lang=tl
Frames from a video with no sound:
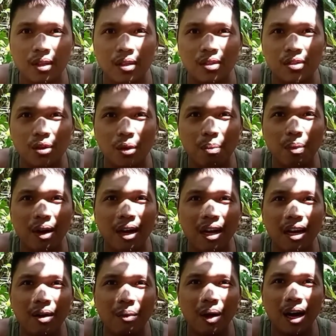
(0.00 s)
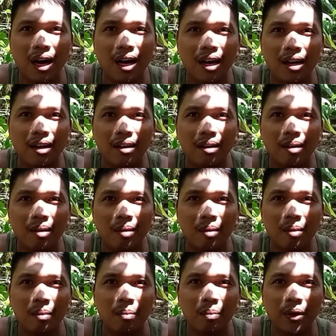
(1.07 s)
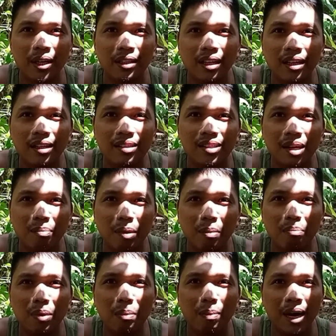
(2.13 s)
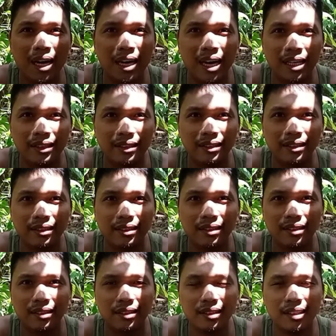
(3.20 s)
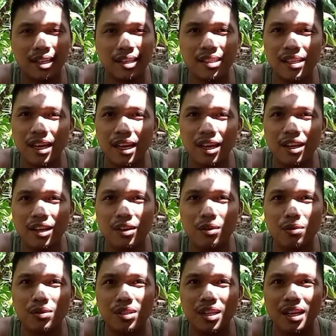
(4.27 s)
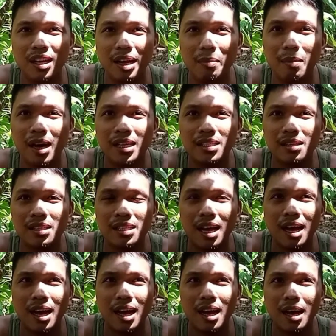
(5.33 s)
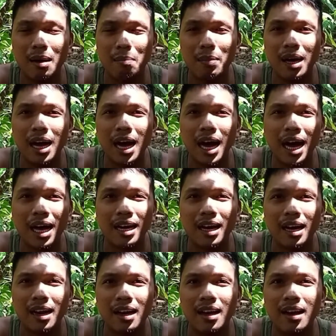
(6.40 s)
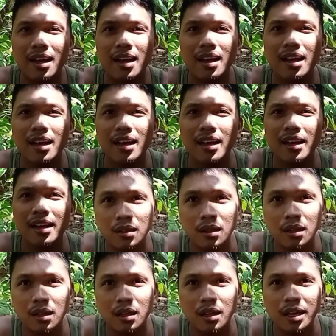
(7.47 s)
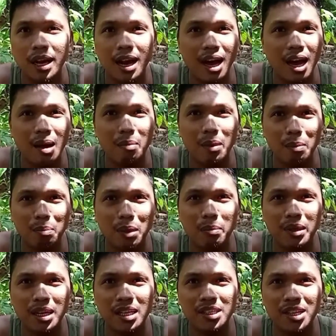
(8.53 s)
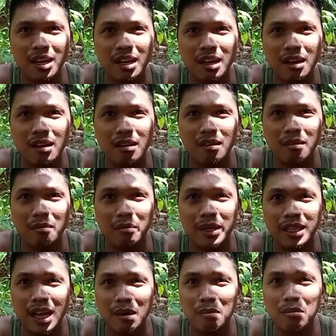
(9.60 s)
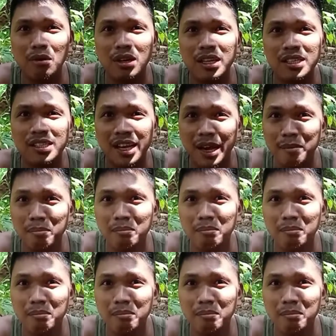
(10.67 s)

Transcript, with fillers: So, pangalawa, pwede rin siya pampapayat. Kasi yung sili, base sa pag-aaral, nakakapagpabili siya ng metabolism